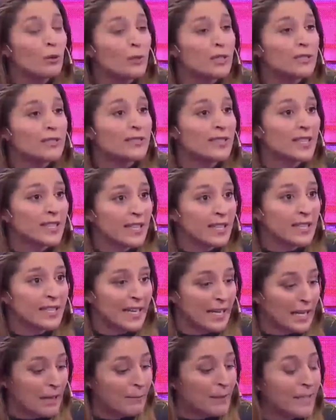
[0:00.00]
27
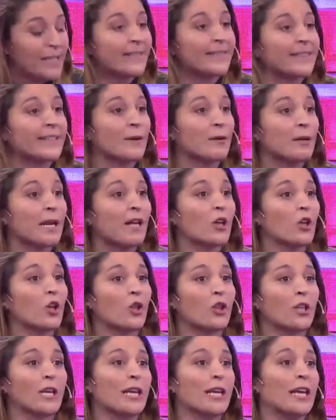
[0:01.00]
días la ministra ha
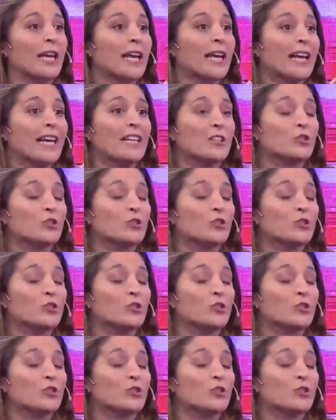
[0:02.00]
hablado de la